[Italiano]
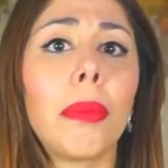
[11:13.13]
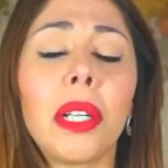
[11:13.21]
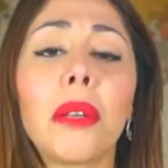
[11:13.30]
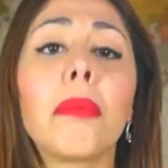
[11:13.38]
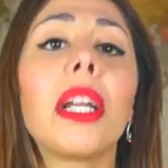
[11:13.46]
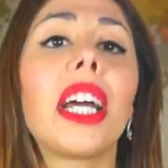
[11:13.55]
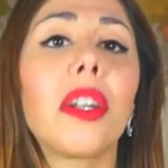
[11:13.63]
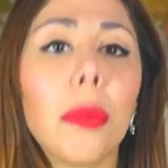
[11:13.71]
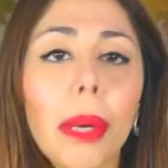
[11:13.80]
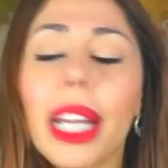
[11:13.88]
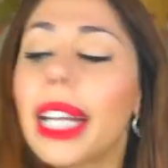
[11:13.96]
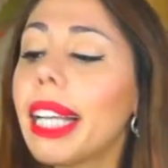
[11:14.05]
a me non me l'hanno
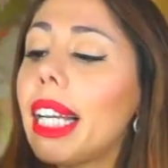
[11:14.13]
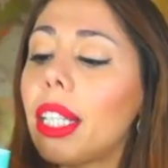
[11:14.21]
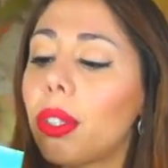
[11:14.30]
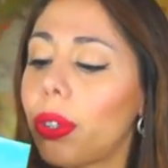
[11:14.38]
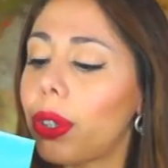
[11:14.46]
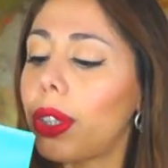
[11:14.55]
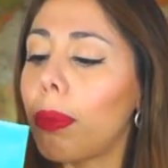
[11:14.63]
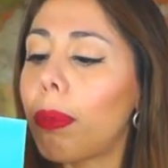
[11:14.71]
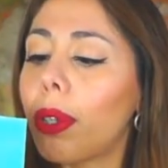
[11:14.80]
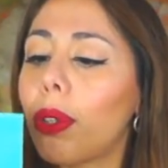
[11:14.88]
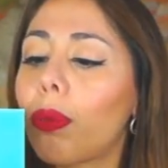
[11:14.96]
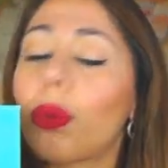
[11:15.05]
mai regalato, l'ho
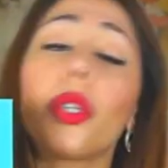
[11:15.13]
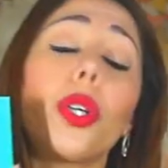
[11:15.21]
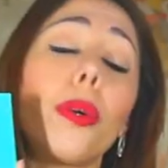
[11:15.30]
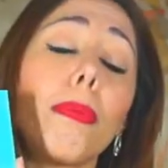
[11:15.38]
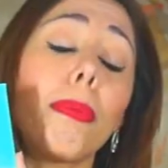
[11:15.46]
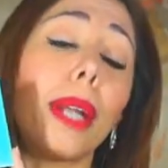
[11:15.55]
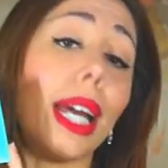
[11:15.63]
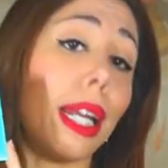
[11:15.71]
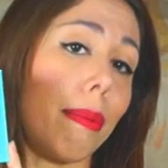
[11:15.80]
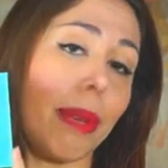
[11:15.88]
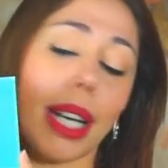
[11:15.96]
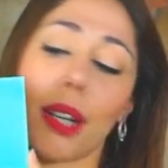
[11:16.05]
sempre dovuto
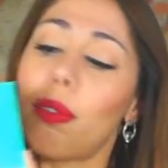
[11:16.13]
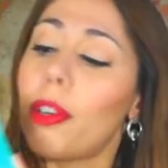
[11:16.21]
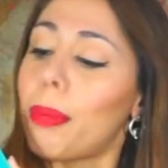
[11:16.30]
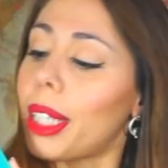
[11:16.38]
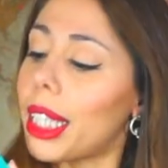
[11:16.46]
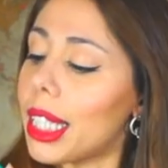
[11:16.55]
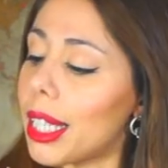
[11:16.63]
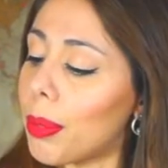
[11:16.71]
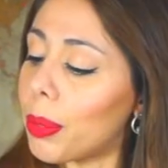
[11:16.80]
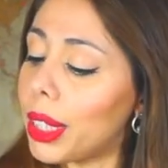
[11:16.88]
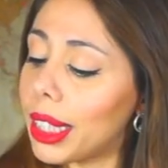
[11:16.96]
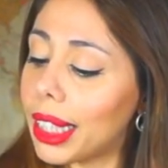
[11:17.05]
comprare, ma ovviamente
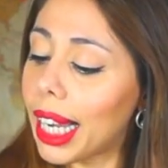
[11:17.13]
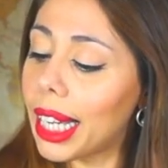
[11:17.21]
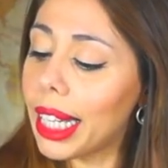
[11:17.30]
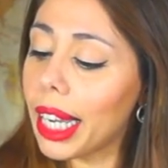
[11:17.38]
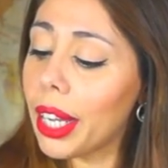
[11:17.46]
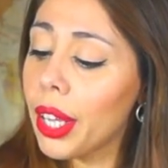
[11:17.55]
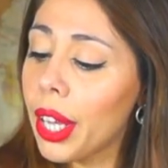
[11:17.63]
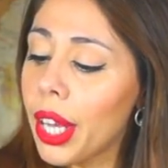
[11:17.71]
siamo in Italia.